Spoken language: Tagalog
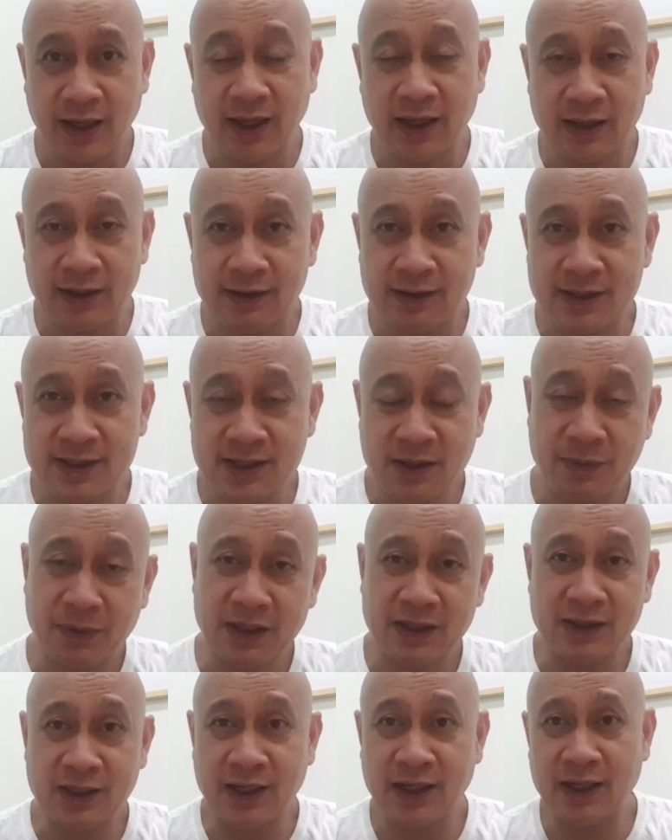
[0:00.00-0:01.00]
And isa
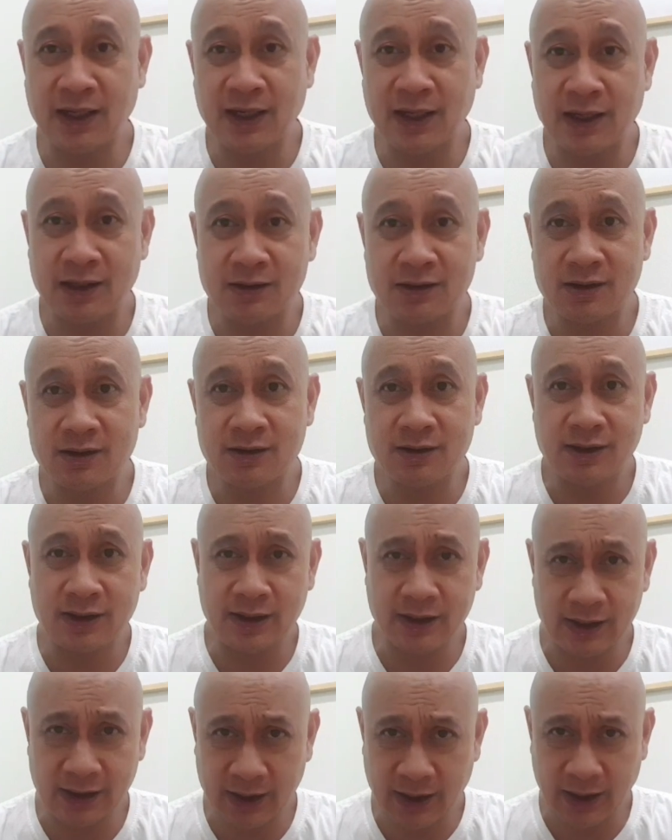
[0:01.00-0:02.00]
pang dahilan,
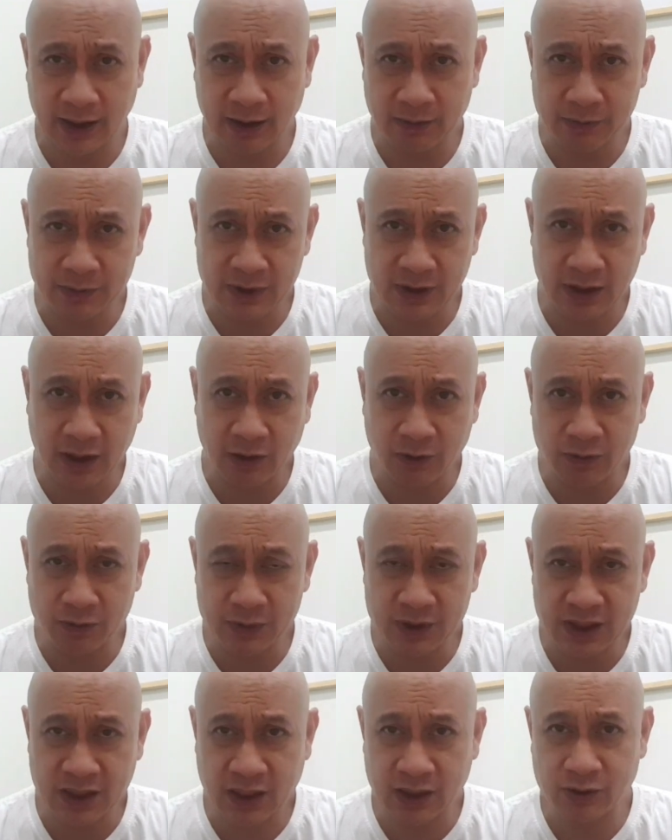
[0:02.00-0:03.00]
hindi talaga ako
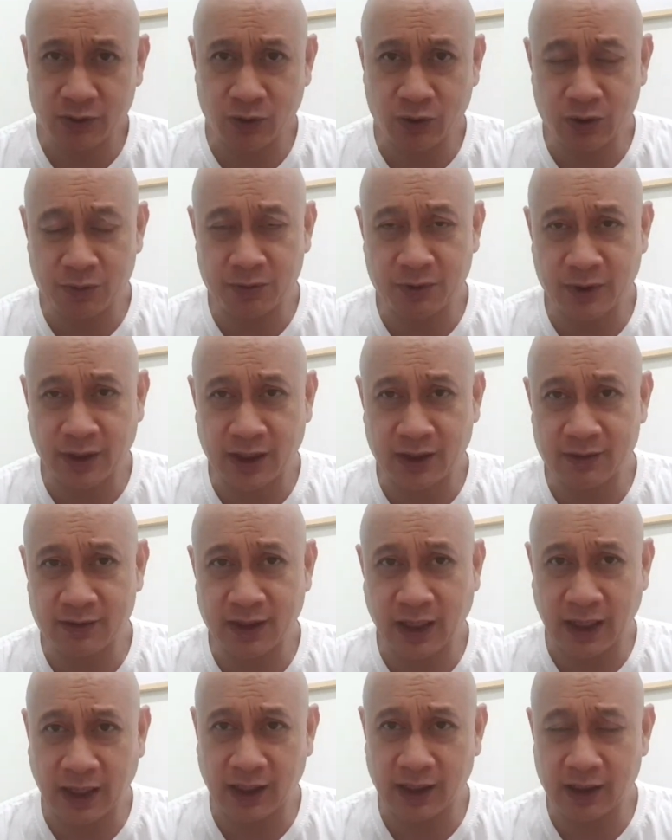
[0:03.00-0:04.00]
masyadong gumawa
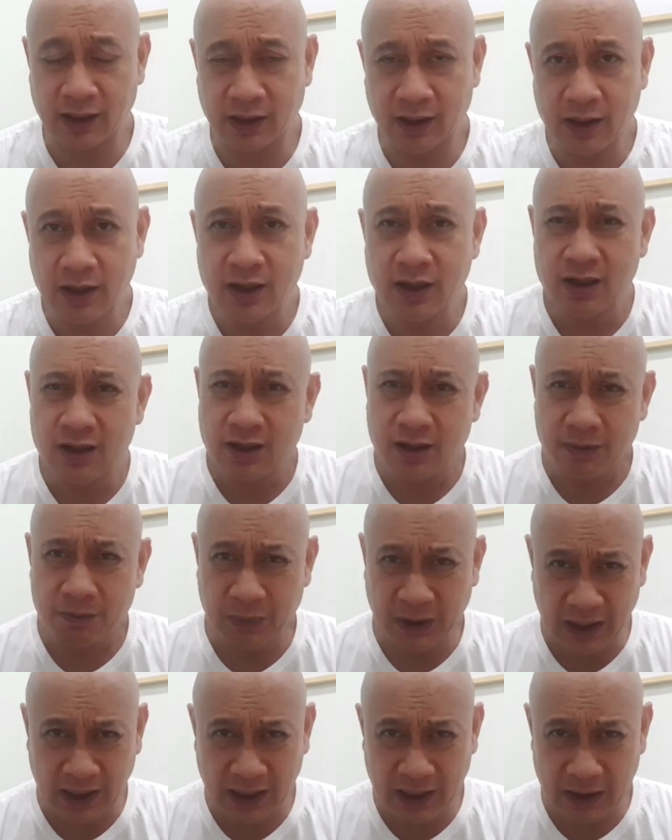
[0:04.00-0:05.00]
dahil
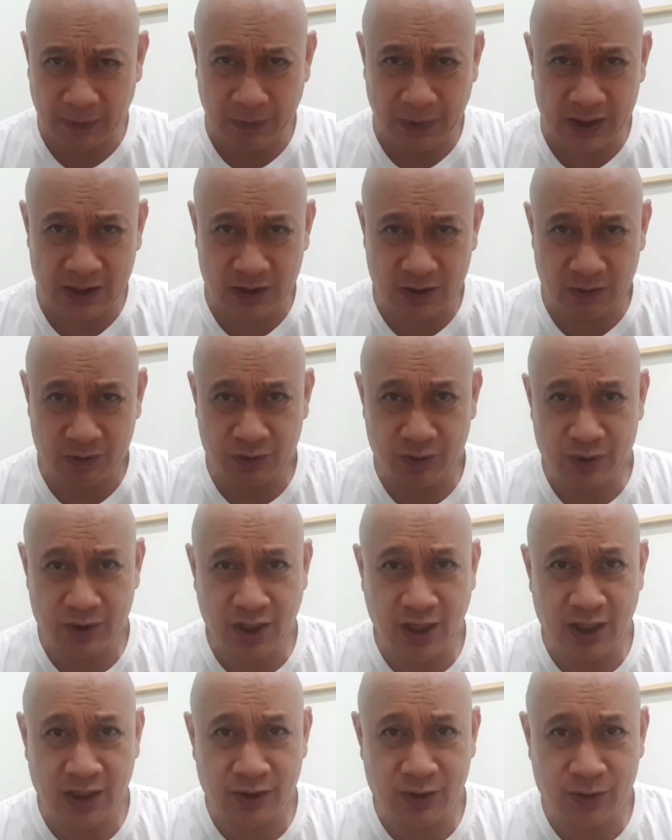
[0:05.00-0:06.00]
pinalipas ko
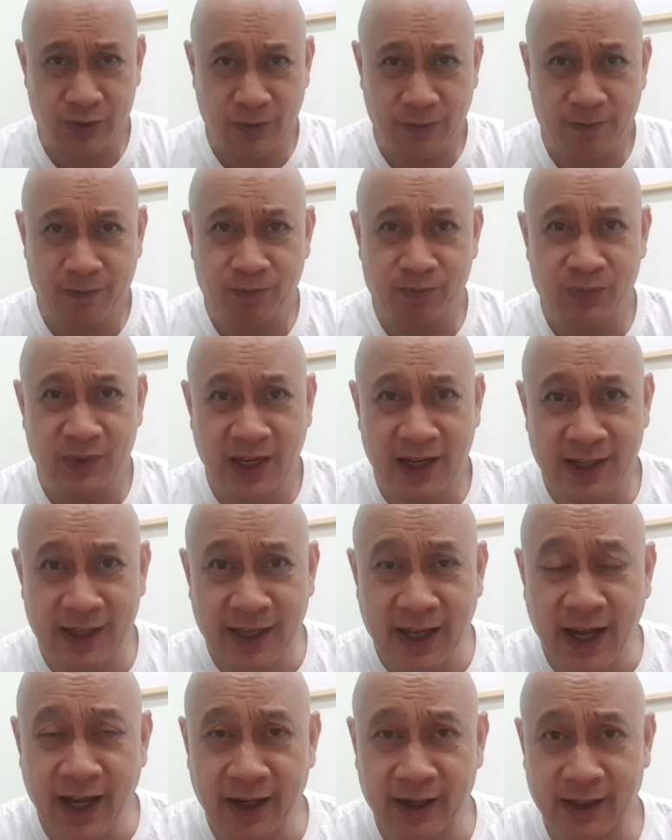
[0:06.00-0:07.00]
muna yung
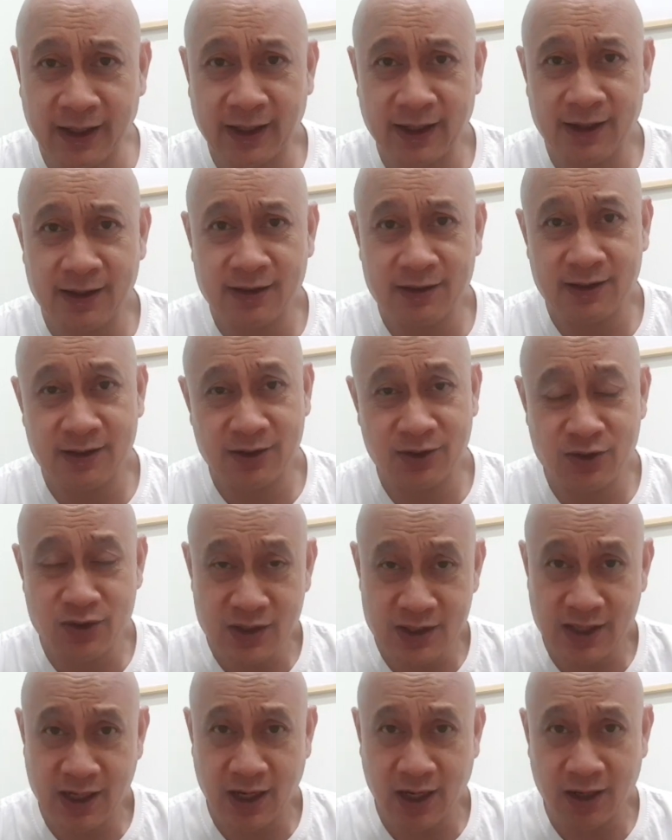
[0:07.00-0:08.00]
nangyari dun
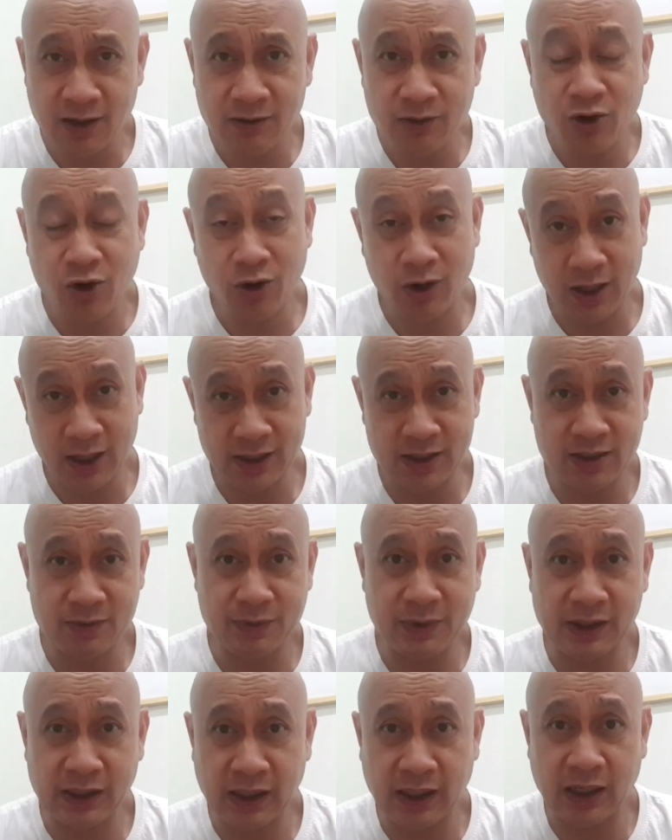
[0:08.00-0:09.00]
sa Okada,
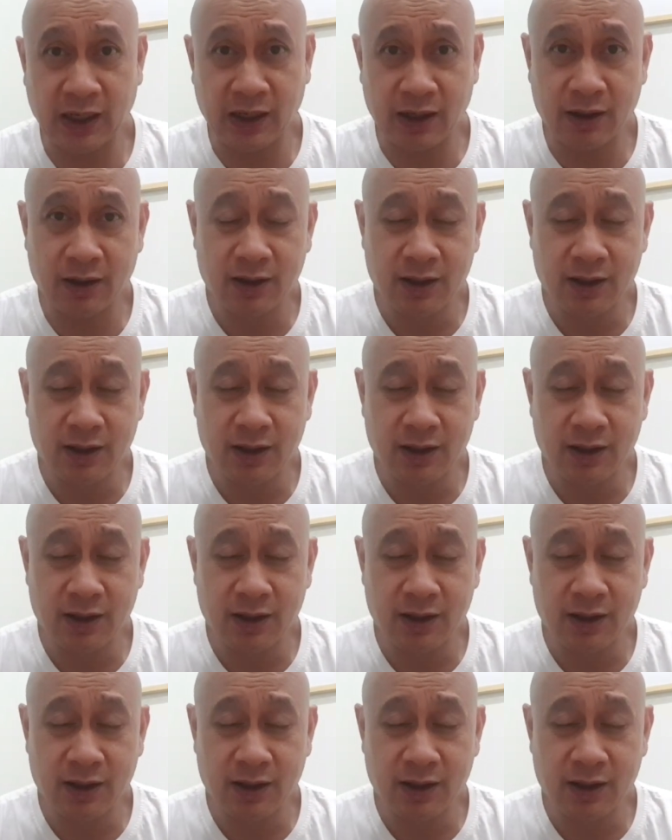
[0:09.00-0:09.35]
Manila.